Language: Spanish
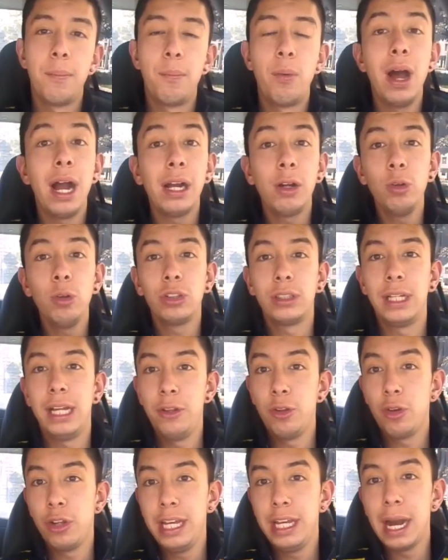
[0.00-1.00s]
pueda que
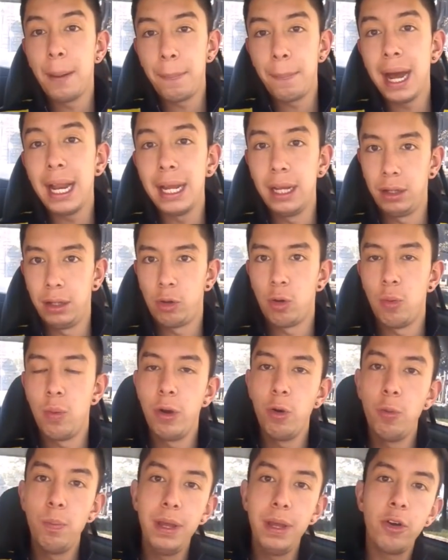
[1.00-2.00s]
usted no diga pare,
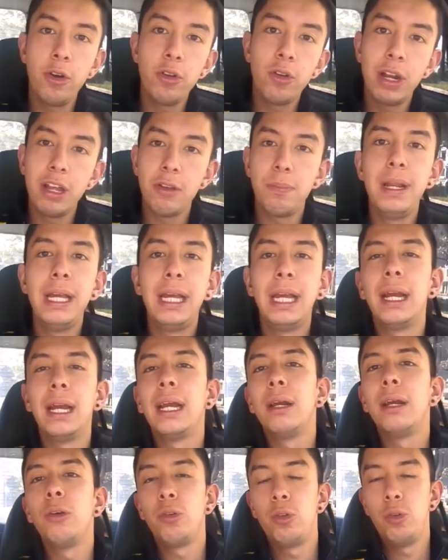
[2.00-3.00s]
como en un video yo le
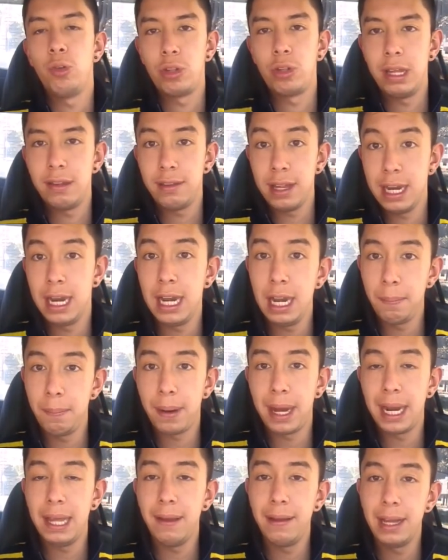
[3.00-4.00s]
expliqué que si ustedes tenían el
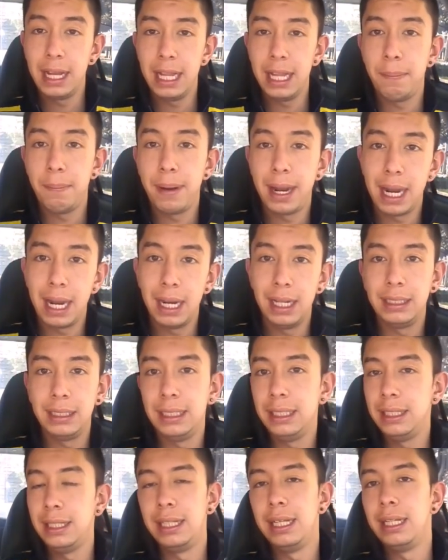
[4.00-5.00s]
pare debían de parar y
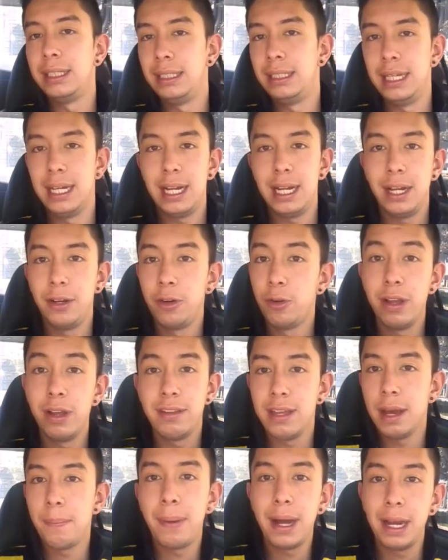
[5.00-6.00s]
si decía no
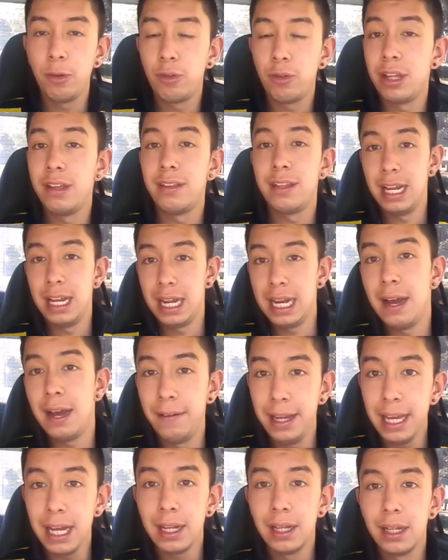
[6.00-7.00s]
decía pare ustedes tenían
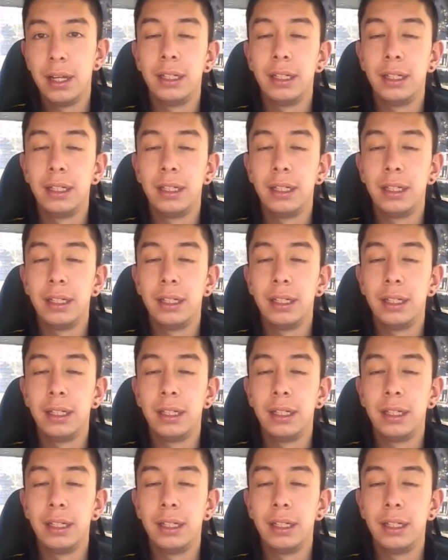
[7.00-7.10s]
la vía,